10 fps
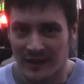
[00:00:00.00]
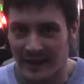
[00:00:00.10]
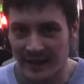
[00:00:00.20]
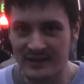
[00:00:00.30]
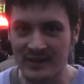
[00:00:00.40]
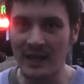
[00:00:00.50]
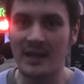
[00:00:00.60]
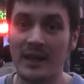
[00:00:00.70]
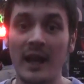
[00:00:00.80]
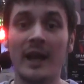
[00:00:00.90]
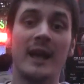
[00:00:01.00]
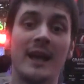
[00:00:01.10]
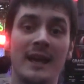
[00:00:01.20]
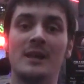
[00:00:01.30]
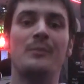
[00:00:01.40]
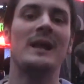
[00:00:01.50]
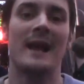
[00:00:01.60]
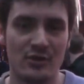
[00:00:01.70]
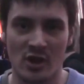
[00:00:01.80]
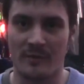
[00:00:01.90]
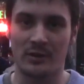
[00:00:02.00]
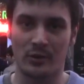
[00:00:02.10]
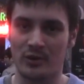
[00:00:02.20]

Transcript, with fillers: cristalline e il bilanciamento,